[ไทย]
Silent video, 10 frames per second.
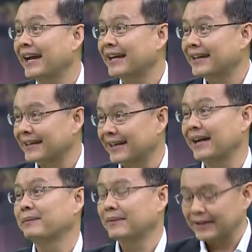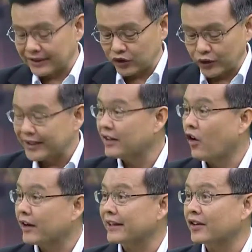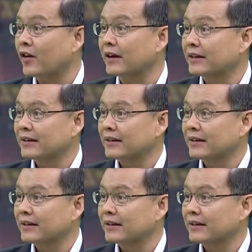แยะนะครับอยู่ที่น้องจะต้อง